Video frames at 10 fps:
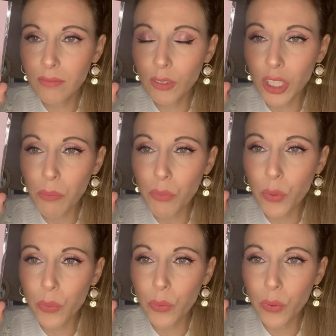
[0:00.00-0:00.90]
J'aime
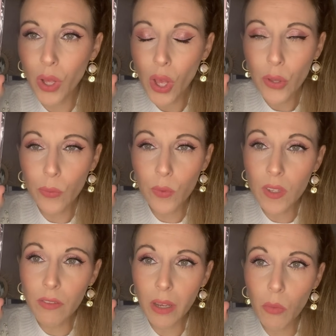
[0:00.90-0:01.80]
beaucoup. Donc
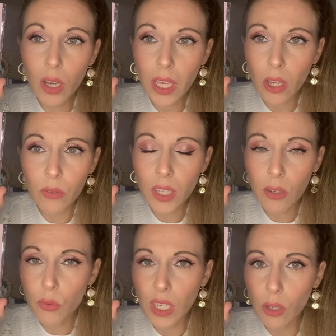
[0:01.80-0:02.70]
c'est vraiment un calendrier
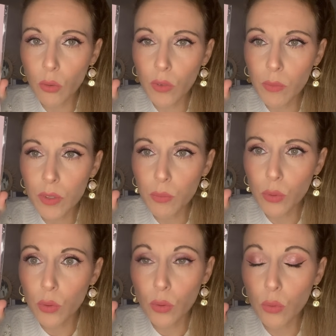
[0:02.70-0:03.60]
où vous allez retrouver un petit peu
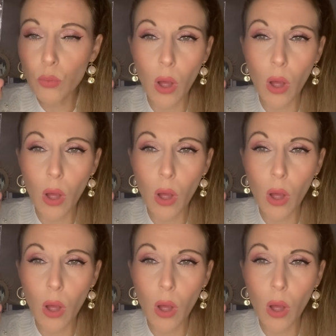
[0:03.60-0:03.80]
de tout.